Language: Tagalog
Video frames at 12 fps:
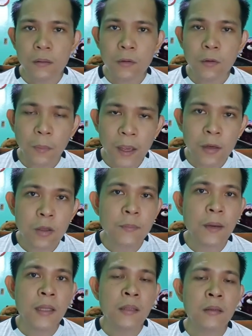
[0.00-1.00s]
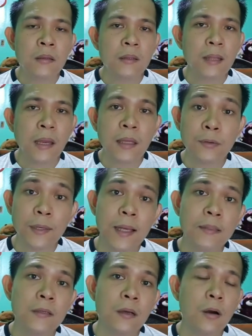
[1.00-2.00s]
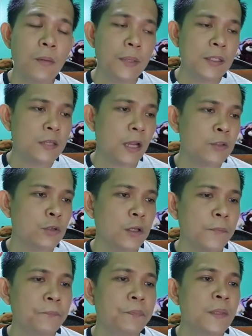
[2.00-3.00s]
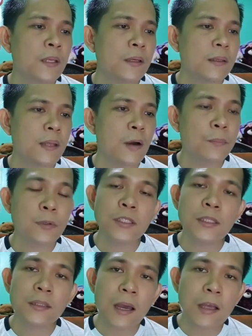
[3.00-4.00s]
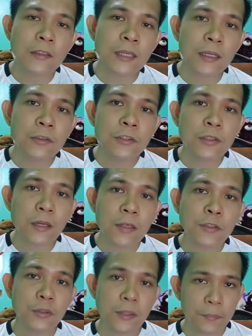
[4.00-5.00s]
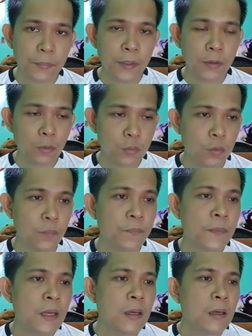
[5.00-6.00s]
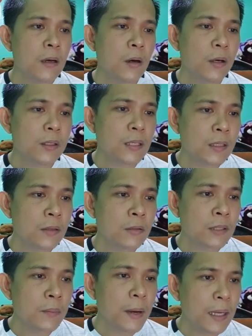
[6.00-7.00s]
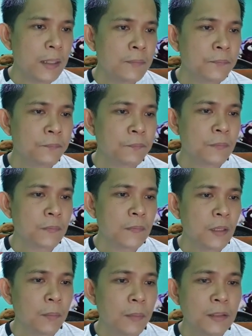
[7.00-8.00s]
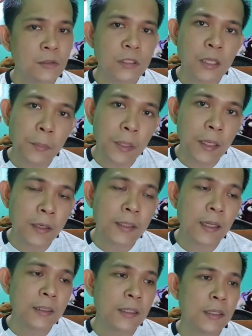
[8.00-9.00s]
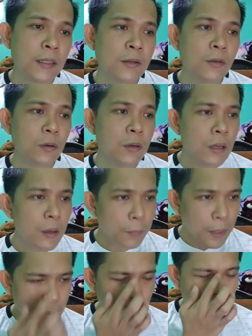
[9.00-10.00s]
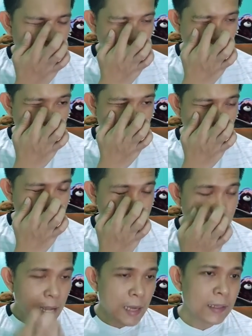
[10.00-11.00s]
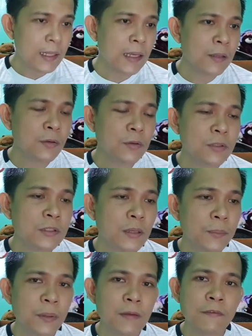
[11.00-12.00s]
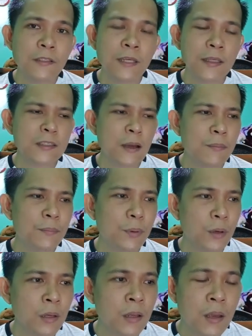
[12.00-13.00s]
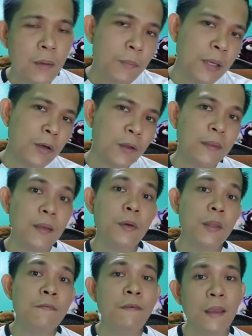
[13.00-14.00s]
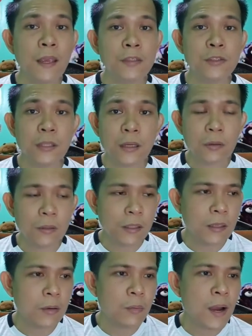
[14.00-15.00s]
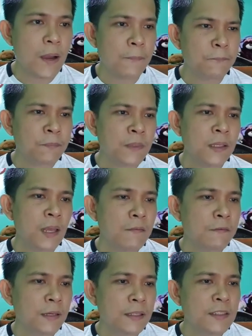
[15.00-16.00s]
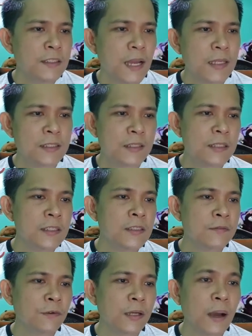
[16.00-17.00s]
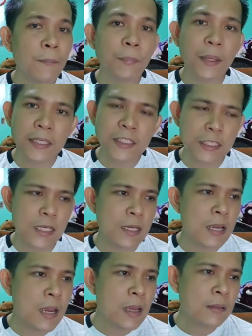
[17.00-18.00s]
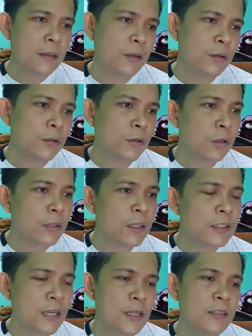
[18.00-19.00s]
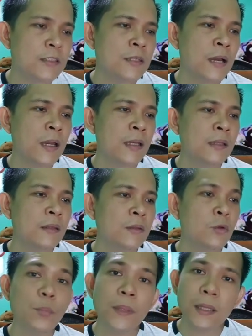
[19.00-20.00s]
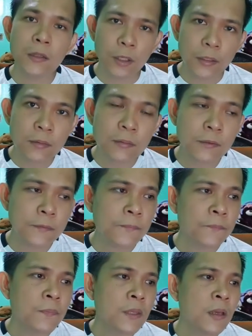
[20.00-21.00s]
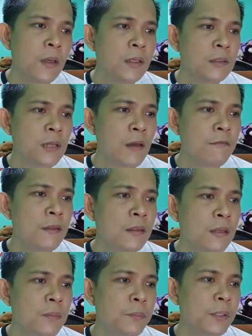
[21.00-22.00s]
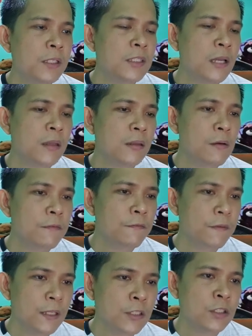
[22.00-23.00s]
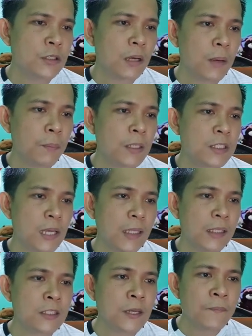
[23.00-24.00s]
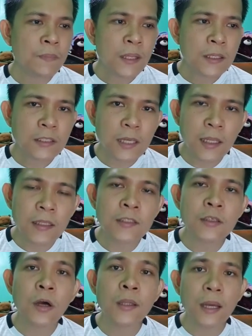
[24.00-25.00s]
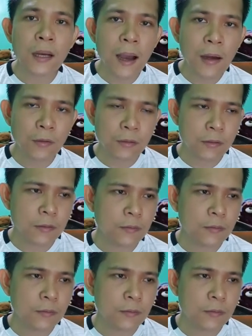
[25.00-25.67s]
Kung meron man, lagay nyo lang sa comment section. Now, proceed tayo sa illustration number 2. O, dito naman, medyo similar lang din ito, pero yun nga lang, unlike doon sa previous example, may konting modification akong ginawa. Like for instance, this is for company C na yung total sales niya ay 2 million. 70% of which represents sales on account.